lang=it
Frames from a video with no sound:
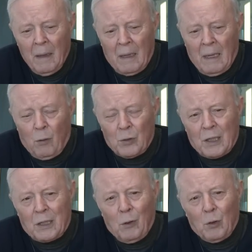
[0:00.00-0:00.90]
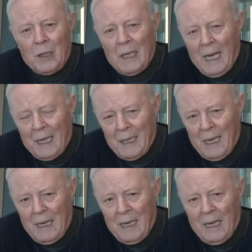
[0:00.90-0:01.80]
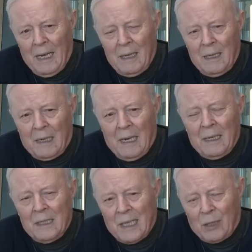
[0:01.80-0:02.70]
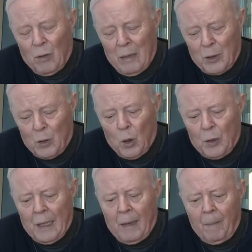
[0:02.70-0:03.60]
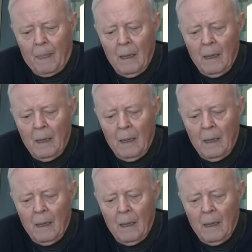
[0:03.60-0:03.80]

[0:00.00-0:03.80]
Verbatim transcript: che cosa straordinaria ha realizzato la Madonna.